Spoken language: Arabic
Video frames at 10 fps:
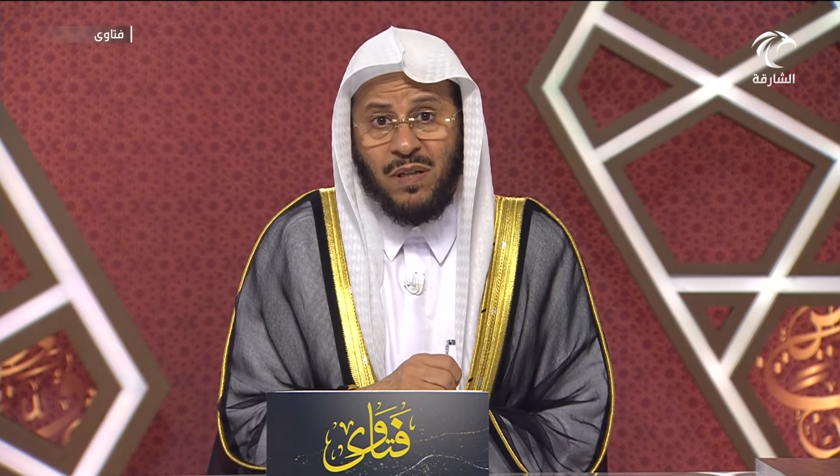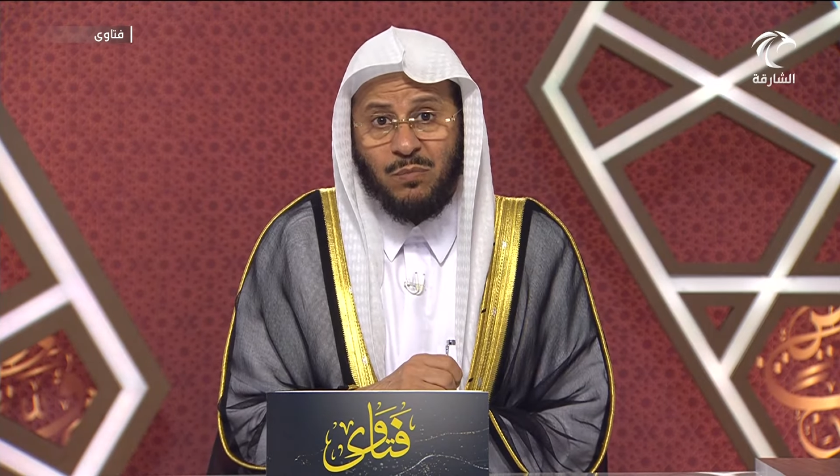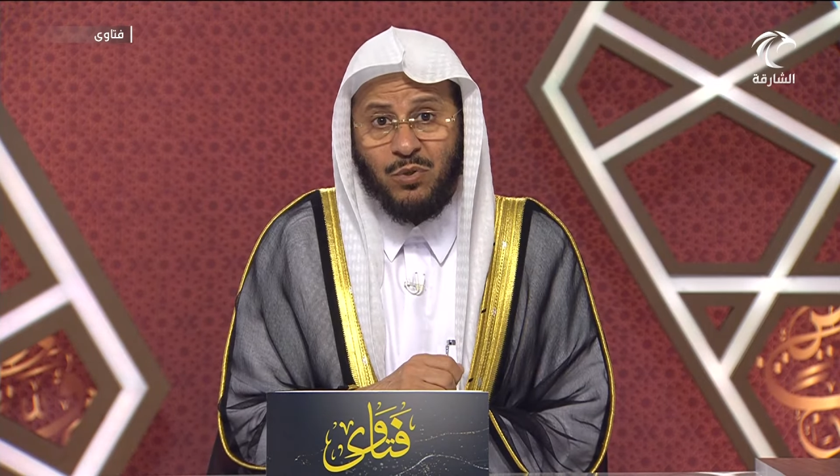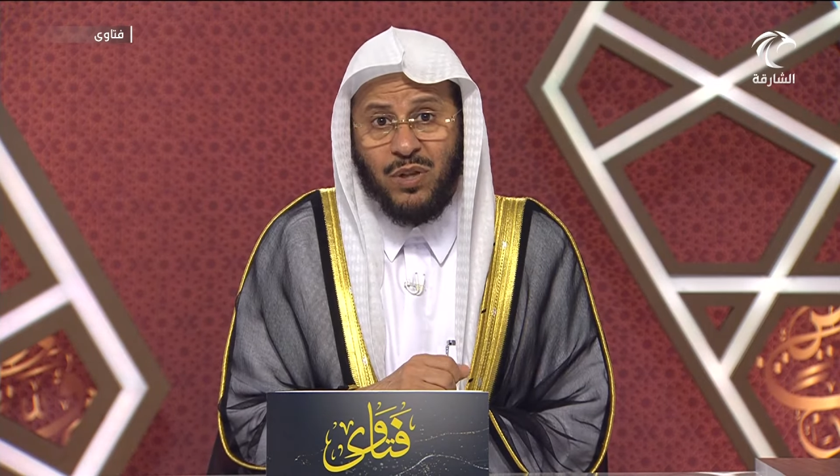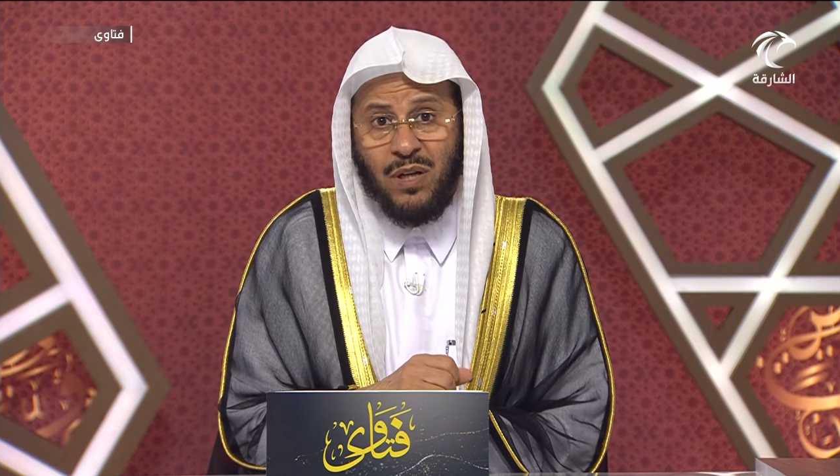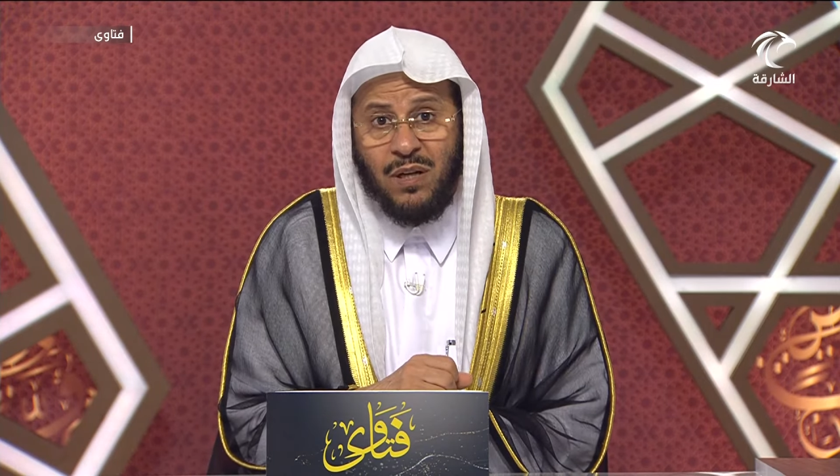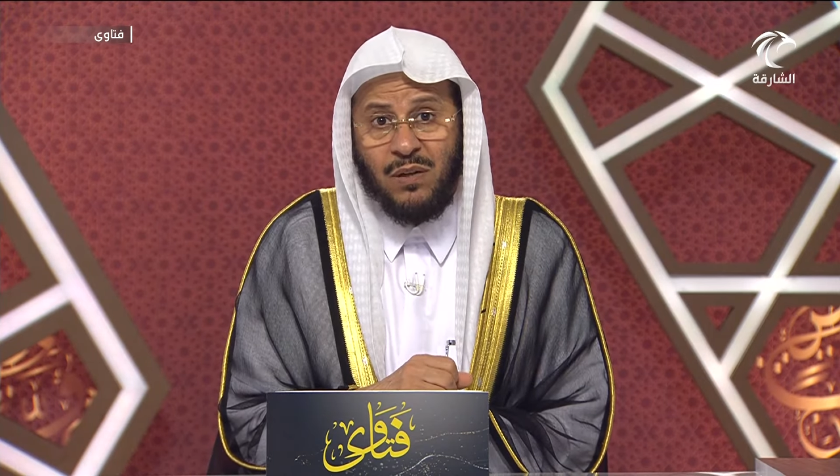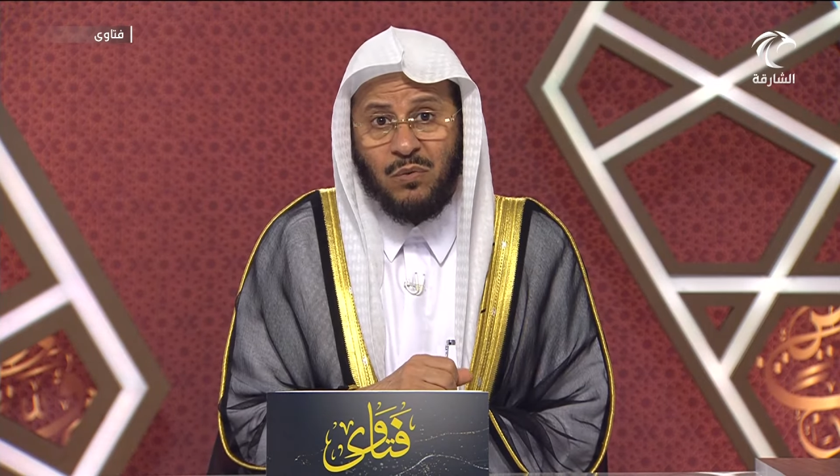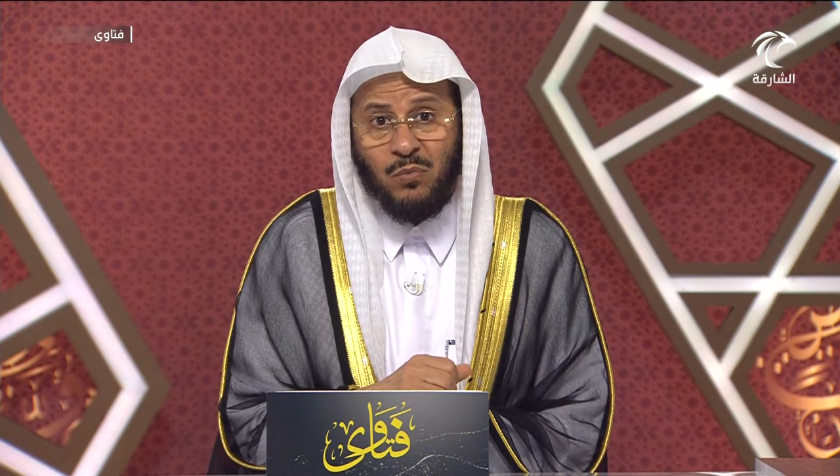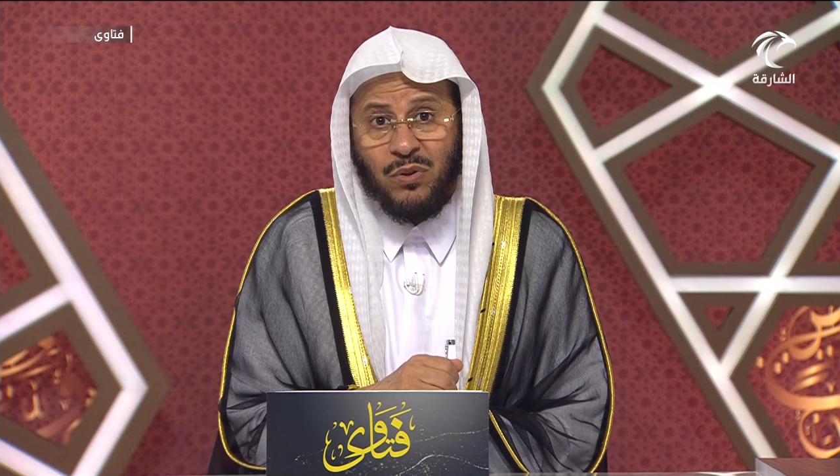على المشاحة
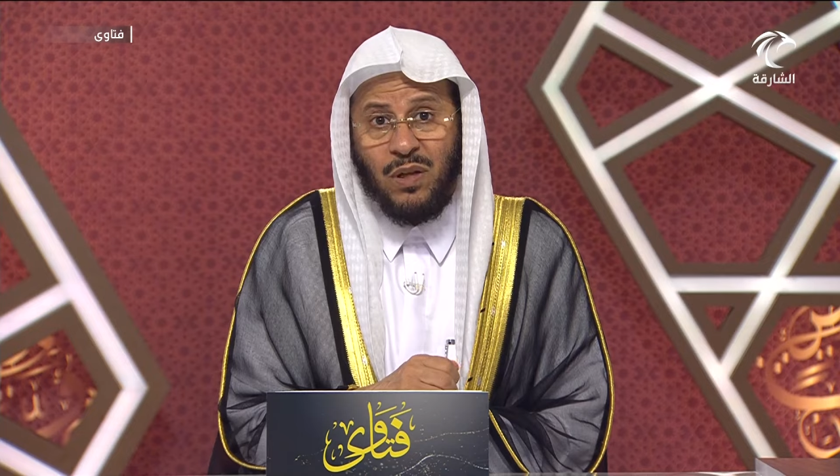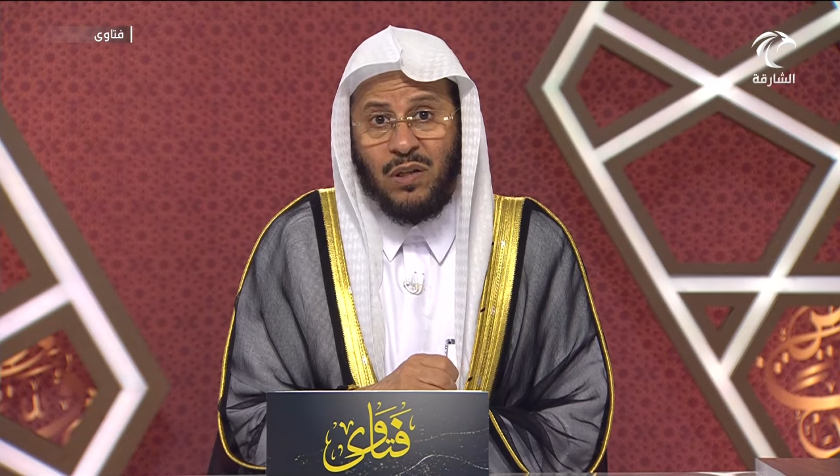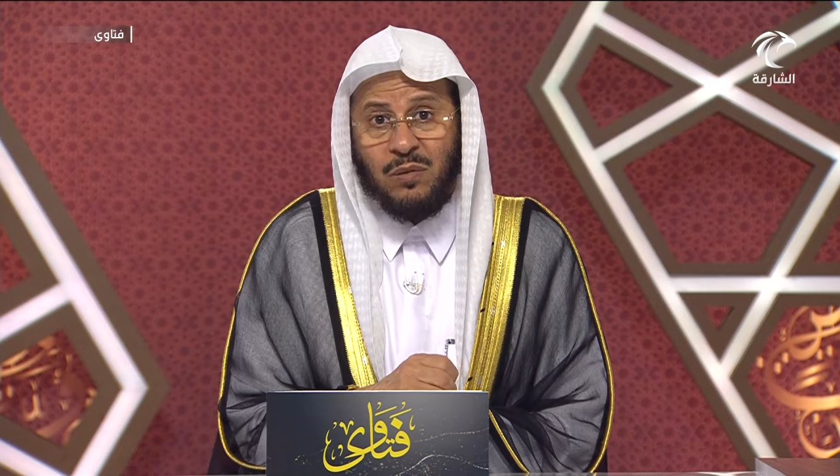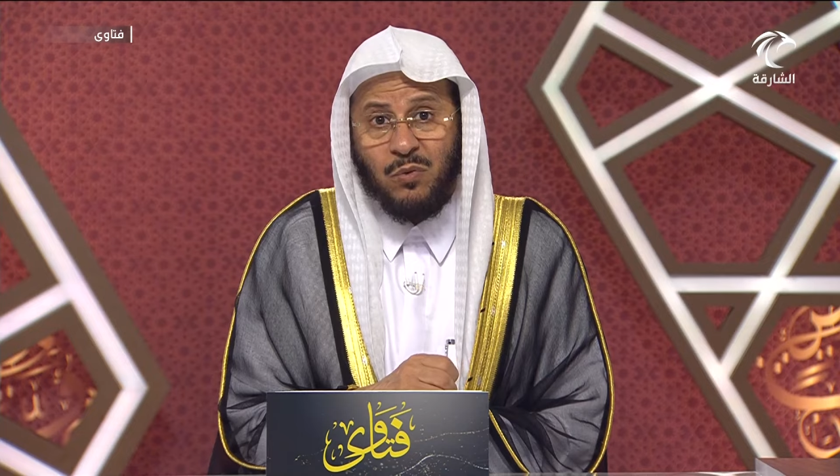والمطالبة